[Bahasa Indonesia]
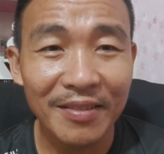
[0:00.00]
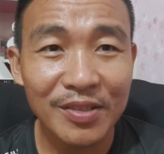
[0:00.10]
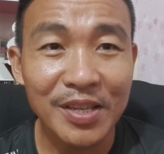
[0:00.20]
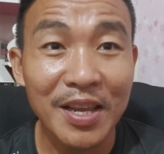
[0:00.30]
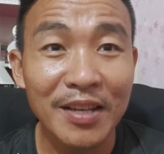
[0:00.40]

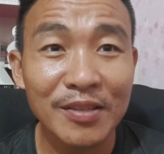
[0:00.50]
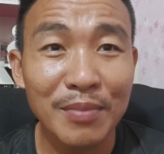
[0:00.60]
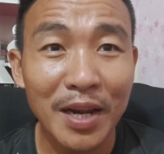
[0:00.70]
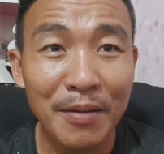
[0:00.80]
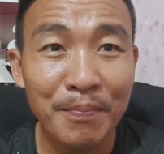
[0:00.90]
sehingga
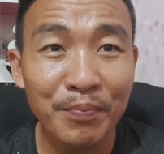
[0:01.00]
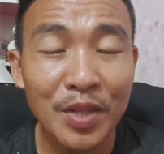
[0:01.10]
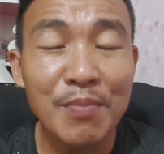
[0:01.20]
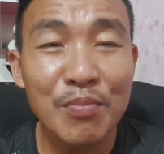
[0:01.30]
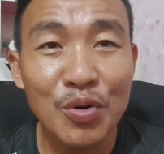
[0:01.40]
semalam
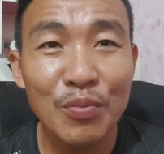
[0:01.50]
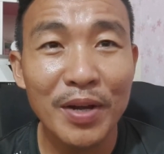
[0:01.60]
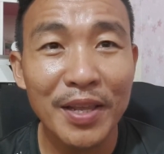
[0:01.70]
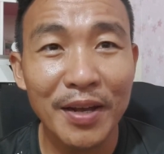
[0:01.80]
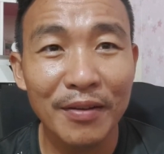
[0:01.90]
timbul
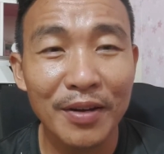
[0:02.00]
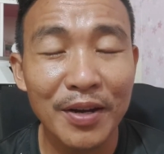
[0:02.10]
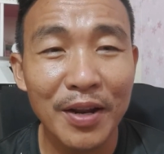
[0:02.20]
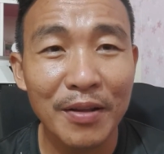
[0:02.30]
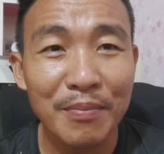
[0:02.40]
banyak di
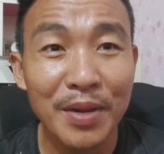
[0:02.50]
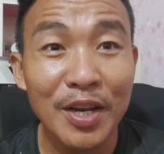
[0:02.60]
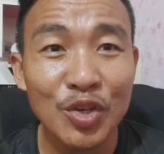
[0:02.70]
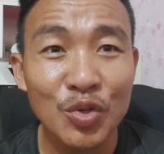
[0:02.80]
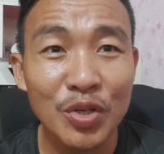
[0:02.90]
dalam
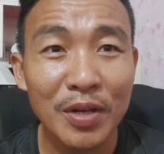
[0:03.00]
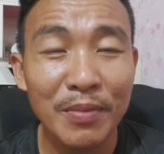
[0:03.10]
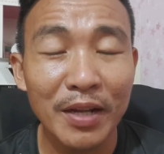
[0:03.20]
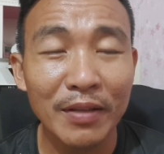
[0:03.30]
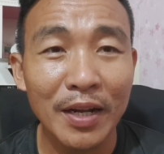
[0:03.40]
media sosial
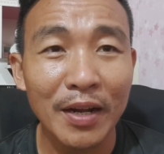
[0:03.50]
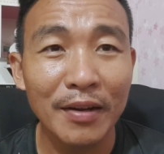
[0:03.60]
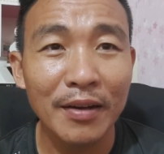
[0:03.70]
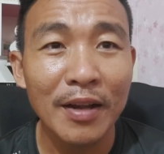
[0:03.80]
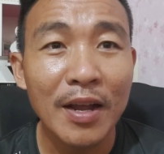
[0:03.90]
mengatakan